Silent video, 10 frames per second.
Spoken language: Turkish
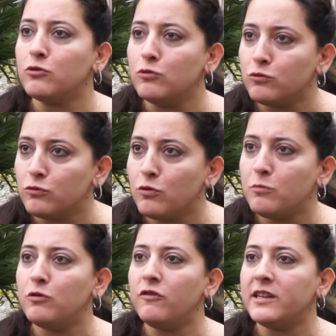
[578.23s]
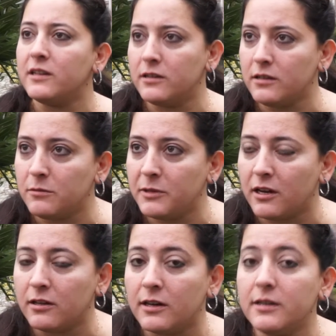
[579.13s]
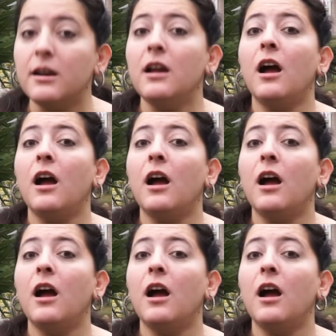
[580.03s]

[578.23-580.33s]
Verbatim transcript: çok uzun ömürlü ve dayanıklı binalardır.